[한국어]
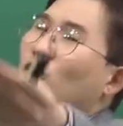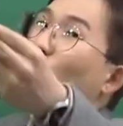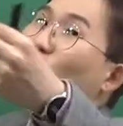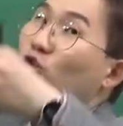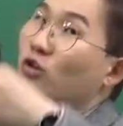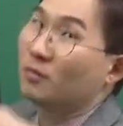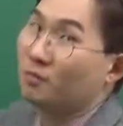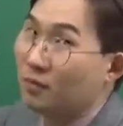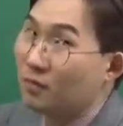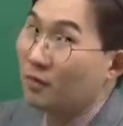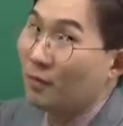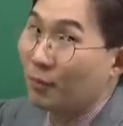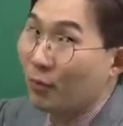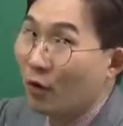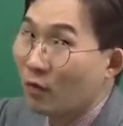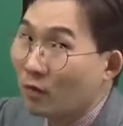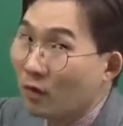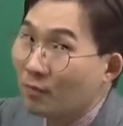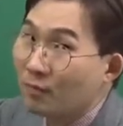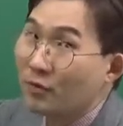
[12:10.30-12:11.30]
더 뒷부분
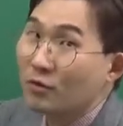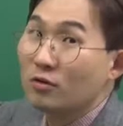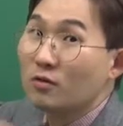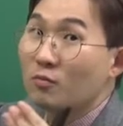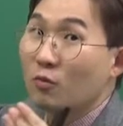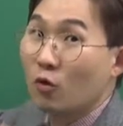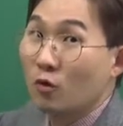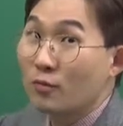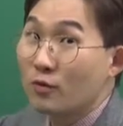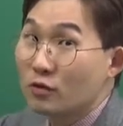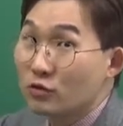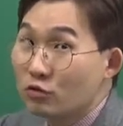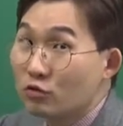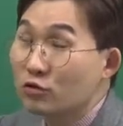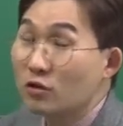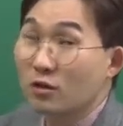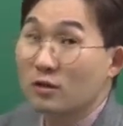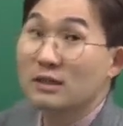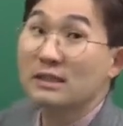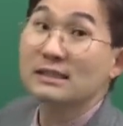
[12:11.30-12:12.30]
표본 비율, 모 비율
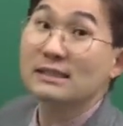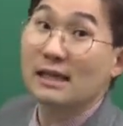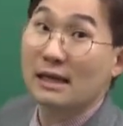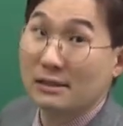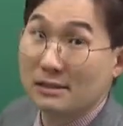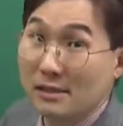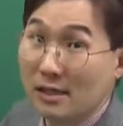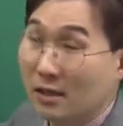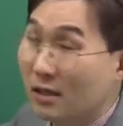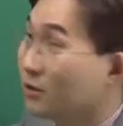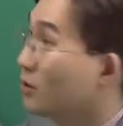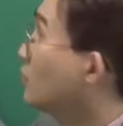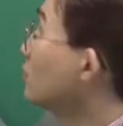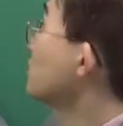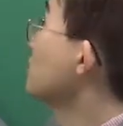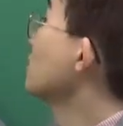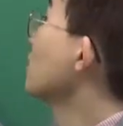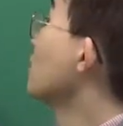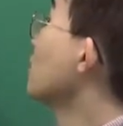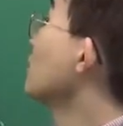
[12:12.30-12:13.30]
추정은 삭제가
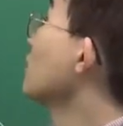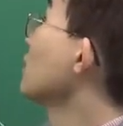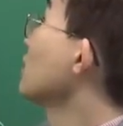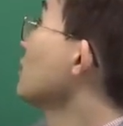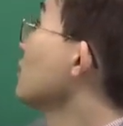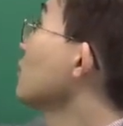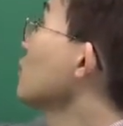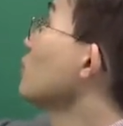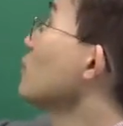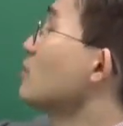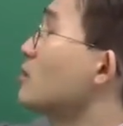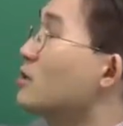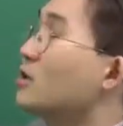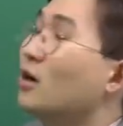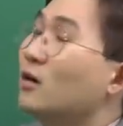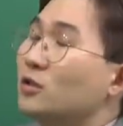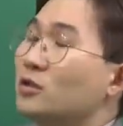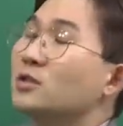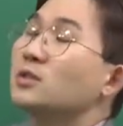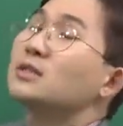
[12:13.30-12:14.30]
되었어. 그리고
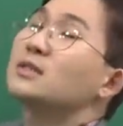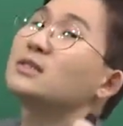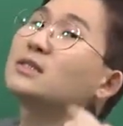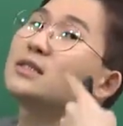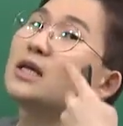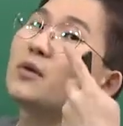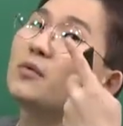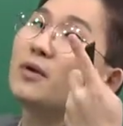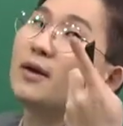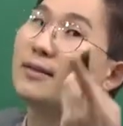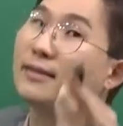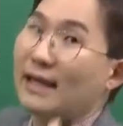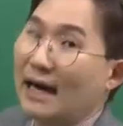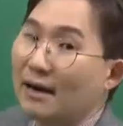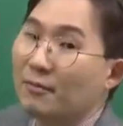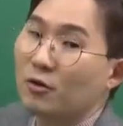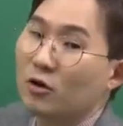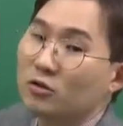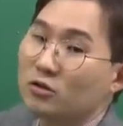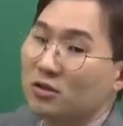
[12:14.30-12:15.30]
그거 뜻을 제외한
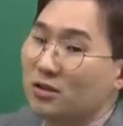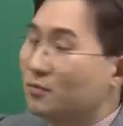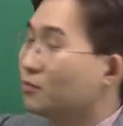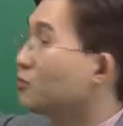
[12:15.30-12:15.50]
나머지